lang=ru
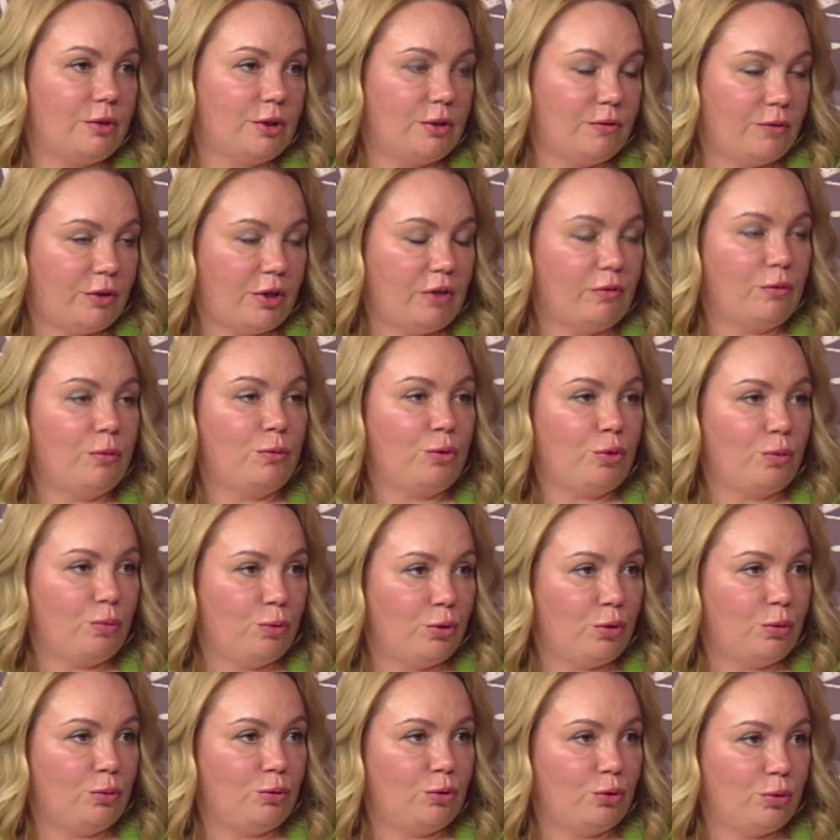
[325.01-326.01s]
цифровым
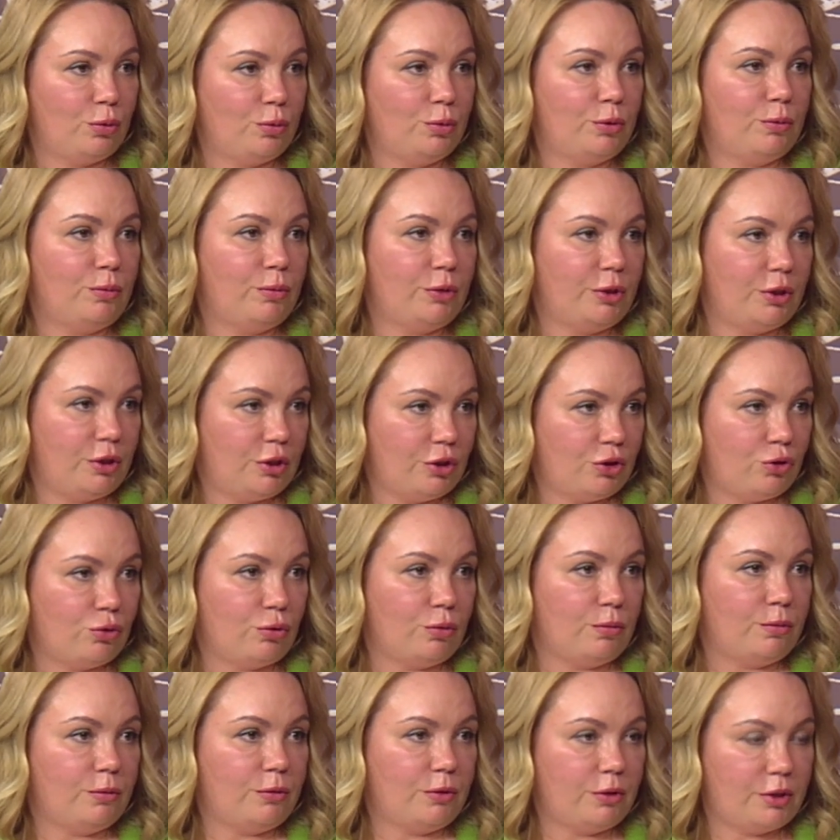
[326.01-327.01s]
рублем, удобным
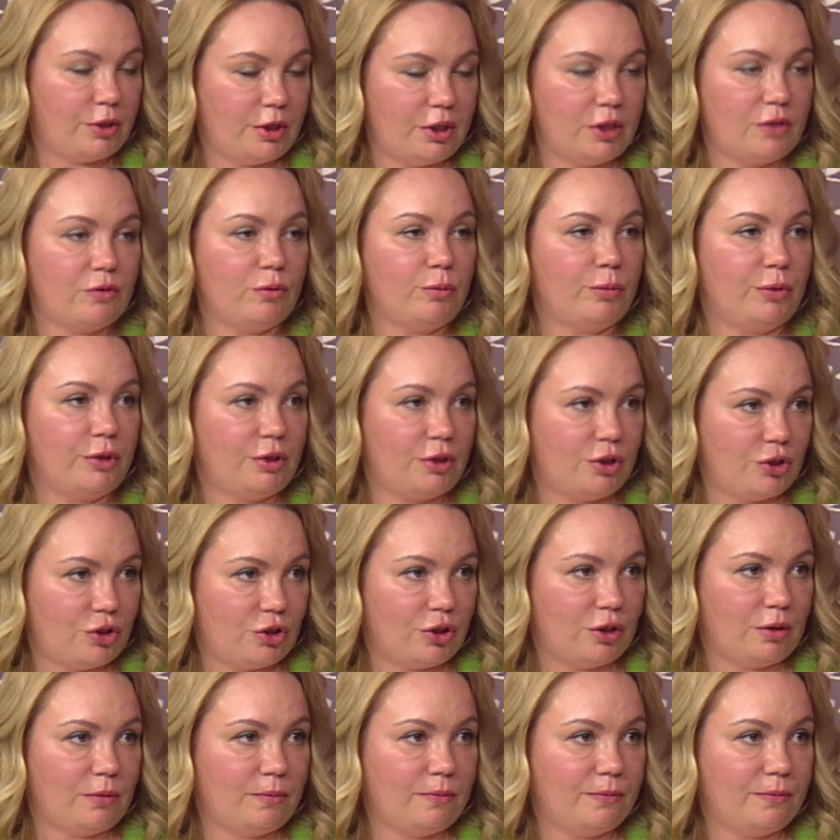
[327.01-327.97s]
платежом, средством платежа.